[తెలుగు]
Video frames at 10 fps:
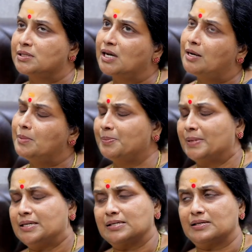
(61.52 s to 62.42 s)
చాలామంది
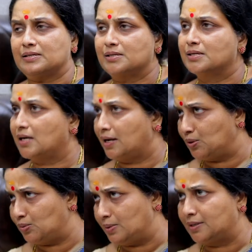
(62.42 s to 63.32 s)
పనిచేస్తారు సార్ సాయి
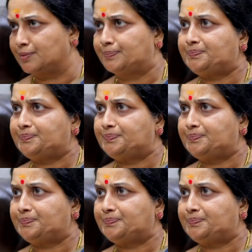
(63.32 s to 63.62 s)
కుమార్